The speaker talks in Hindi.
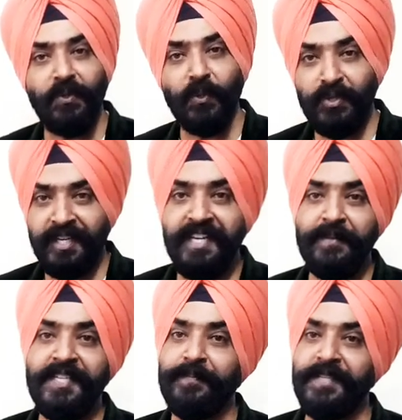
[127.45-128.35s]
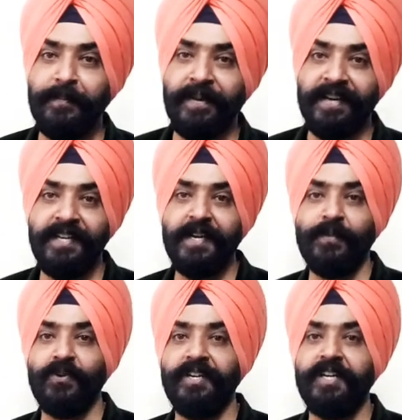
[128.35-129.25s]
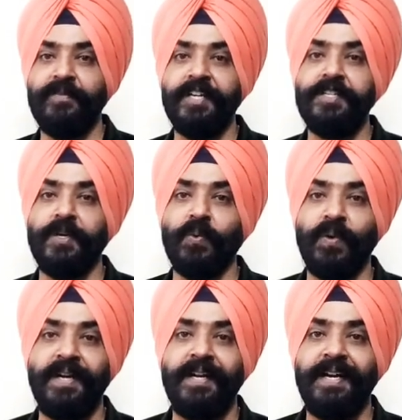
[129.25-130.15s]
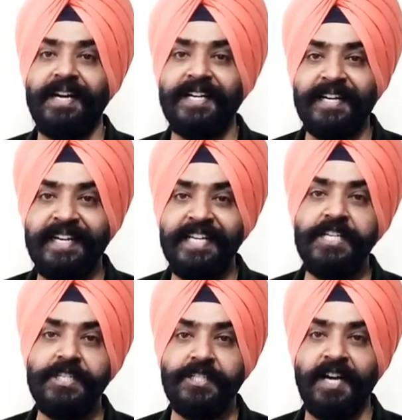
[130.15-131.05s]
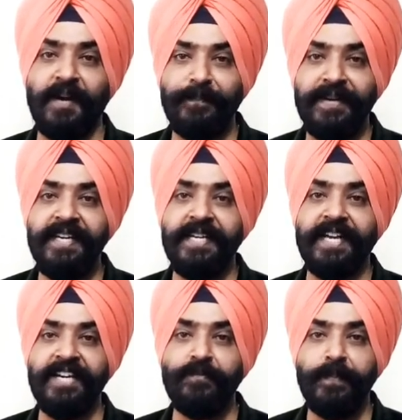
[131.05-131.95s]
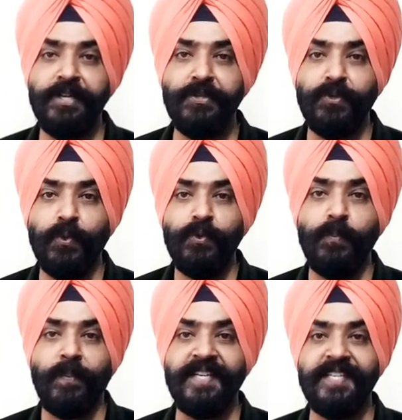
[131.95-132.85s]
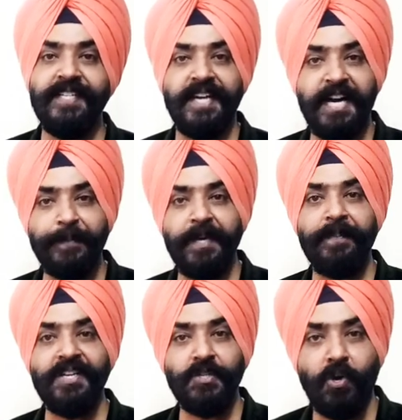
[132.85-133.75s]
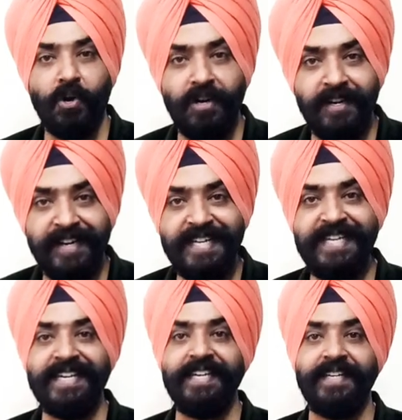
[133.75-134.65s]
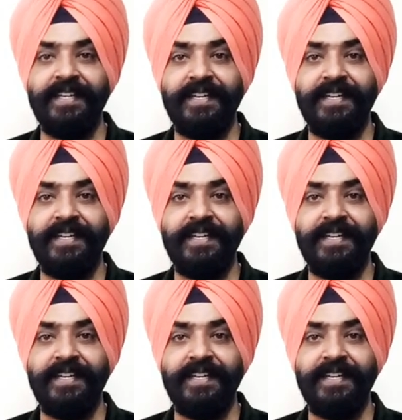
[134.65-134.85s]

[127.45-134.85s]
तो उसके लिए मैं सबसे पहले आपको ये एडवाइस करूंगा एटलीस्ट अपनी लाइफ में जो जो ब्लेसिंग्स आपके पास ऑलरेडी हैं